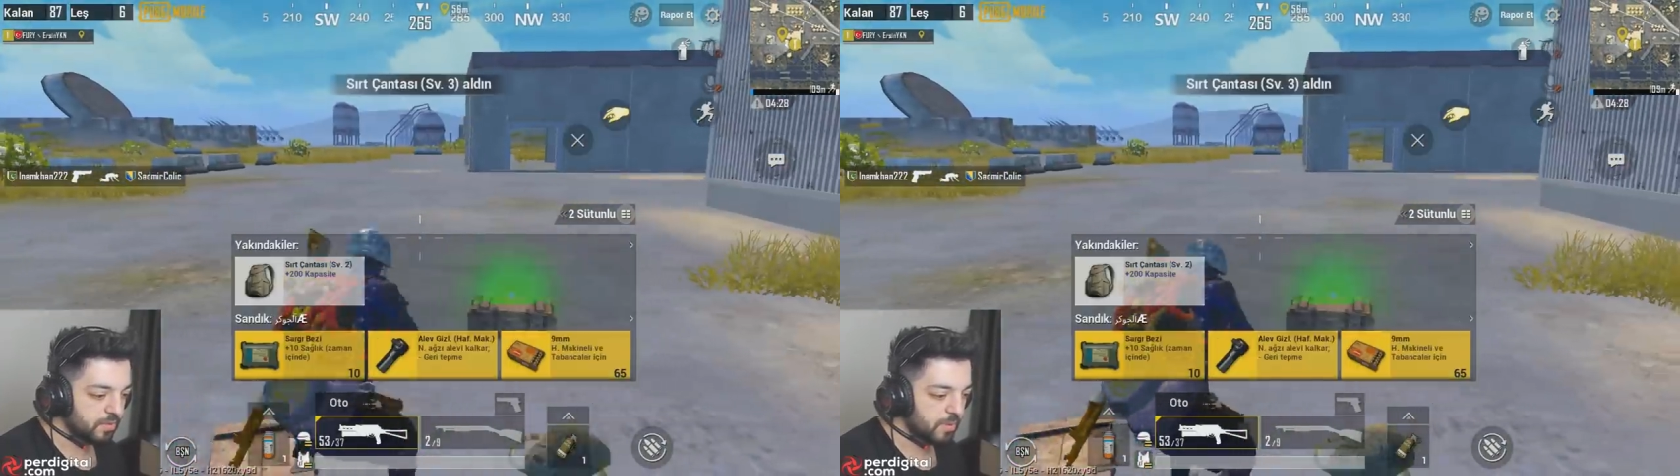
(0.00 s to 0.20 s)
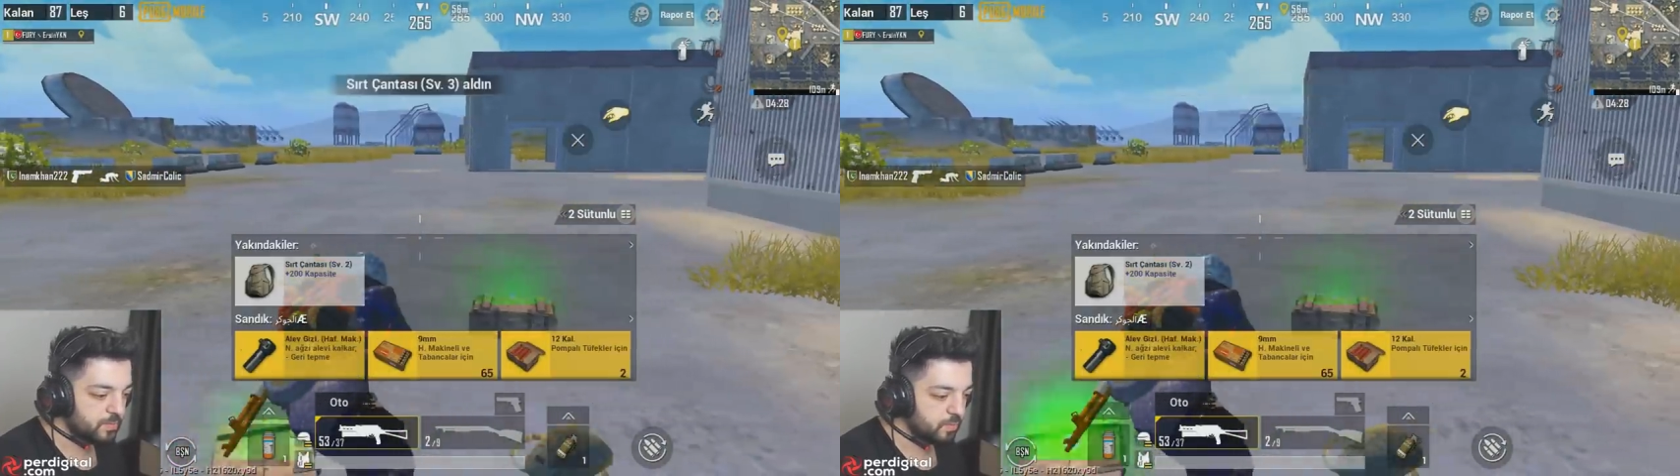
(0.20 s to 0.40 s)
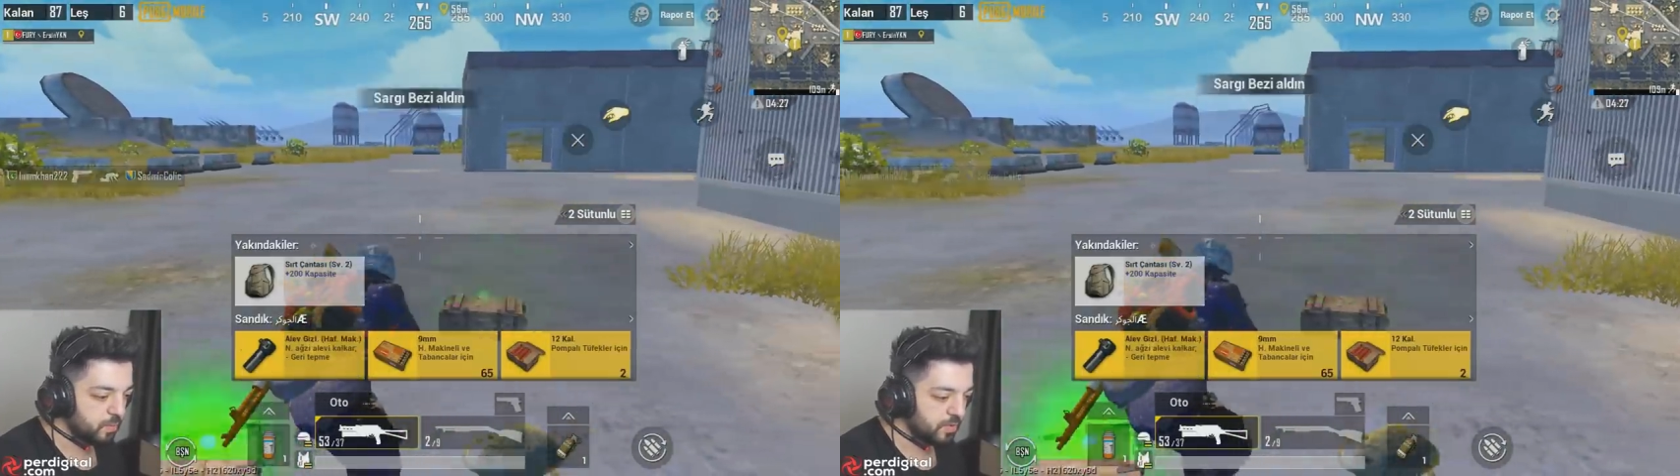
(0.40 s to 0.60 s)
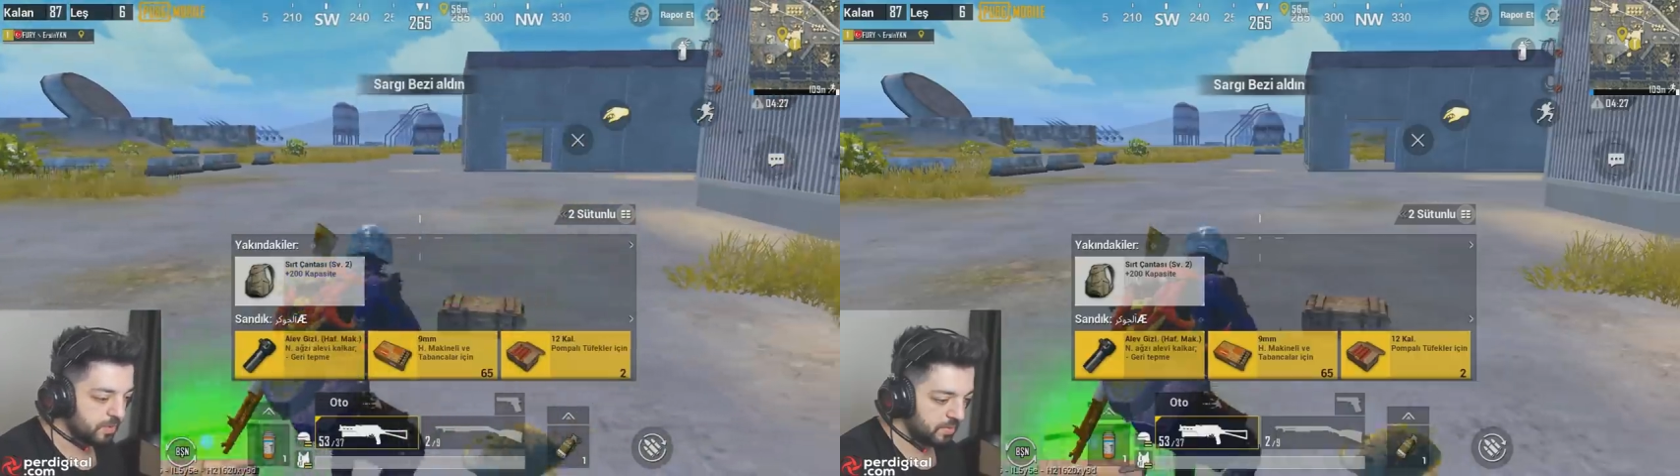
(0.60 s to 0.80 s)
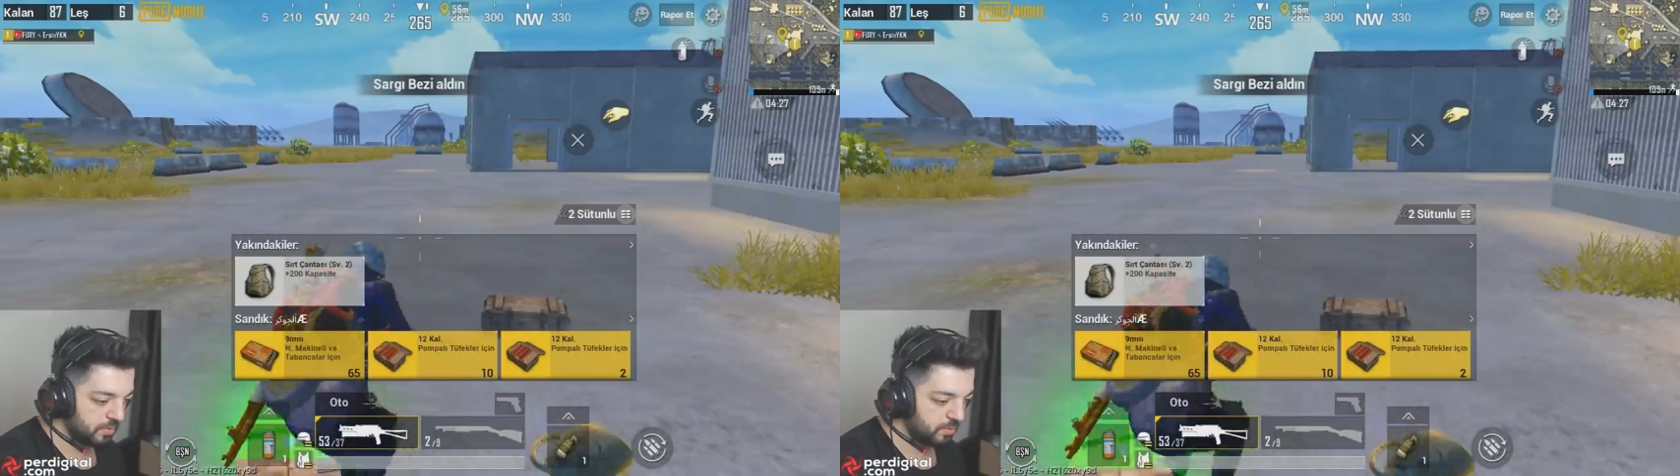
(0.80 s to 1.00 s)
Hepsi bu
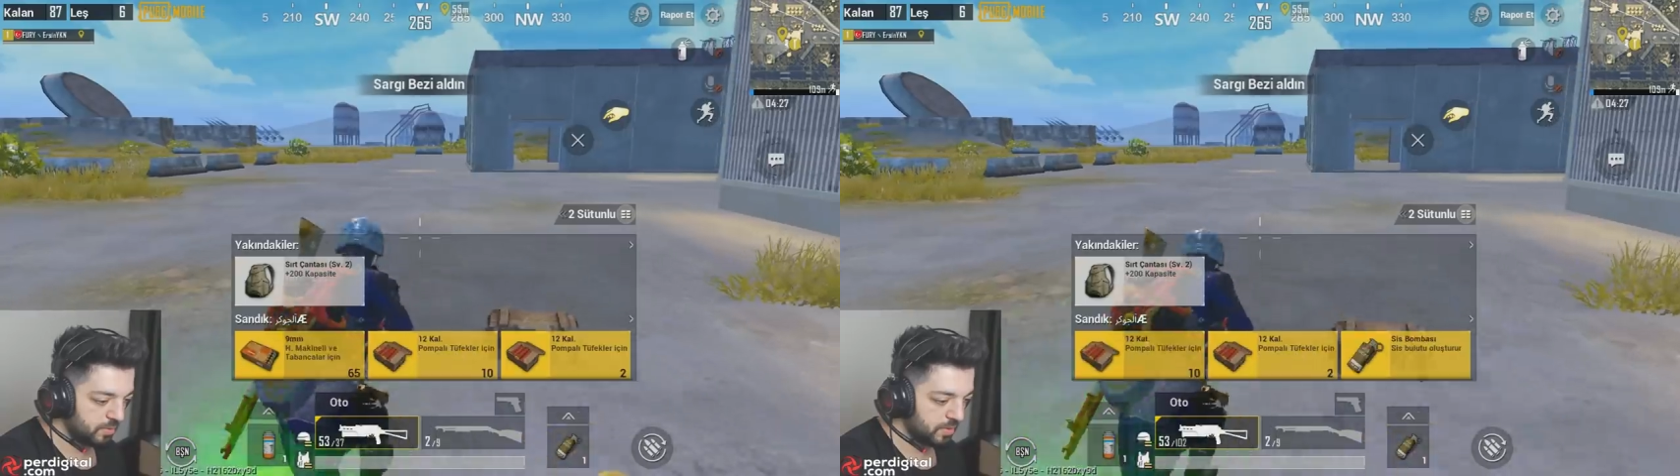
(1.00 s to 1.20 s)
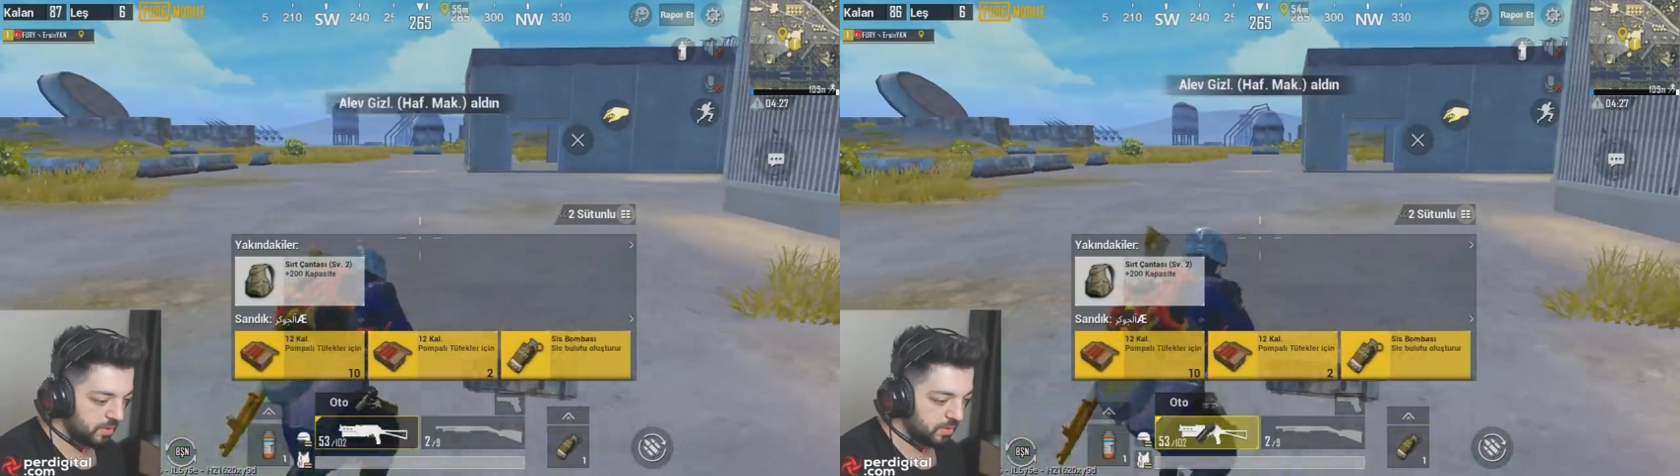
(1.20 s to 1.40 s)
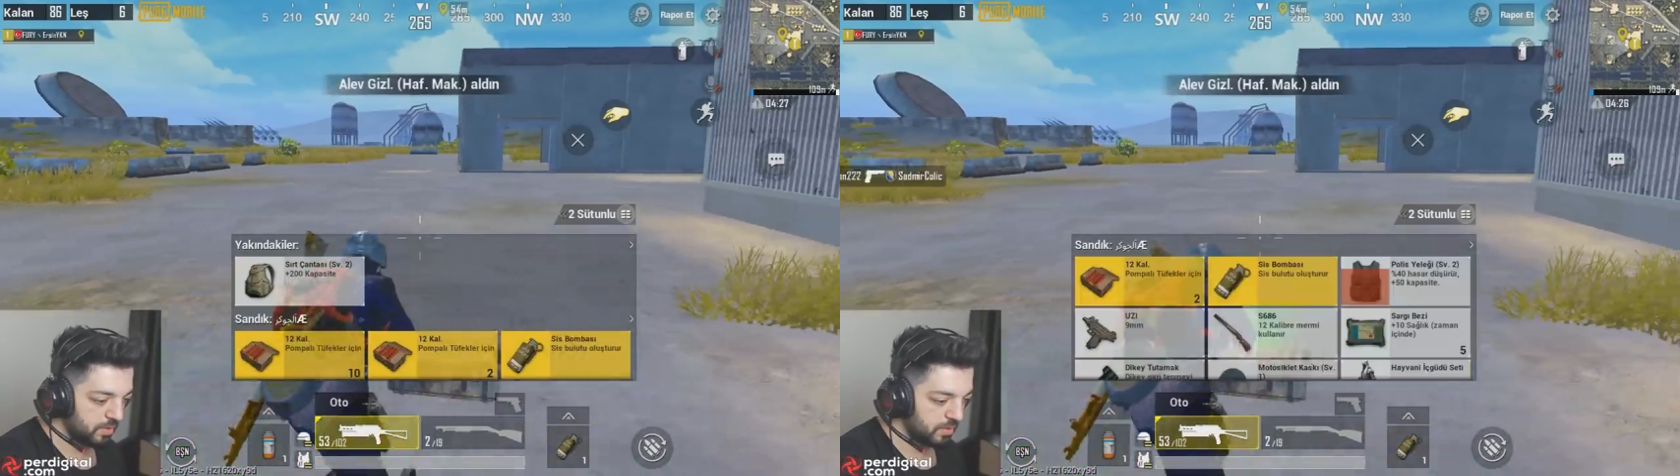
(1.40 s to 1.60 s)
adama dalıyor ya.